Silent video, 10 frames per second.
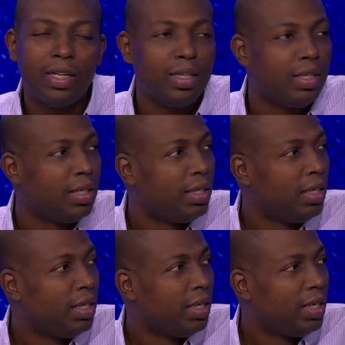Cuando le den
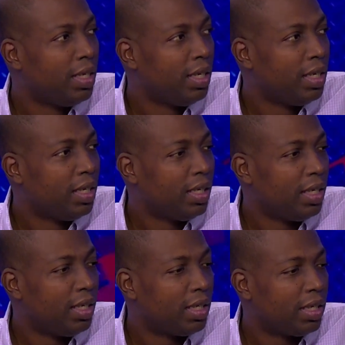el deseo de llegar los
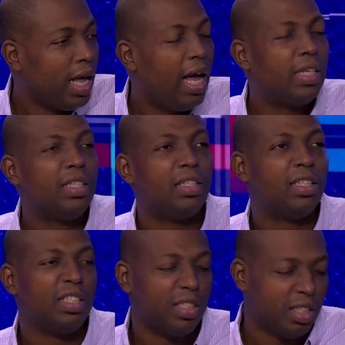otros. Ah, sí, sí,
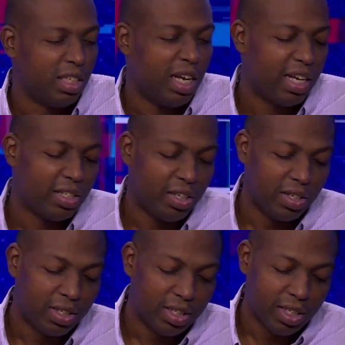sí, sí, ya eso...
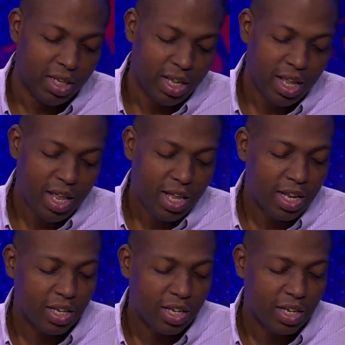Yo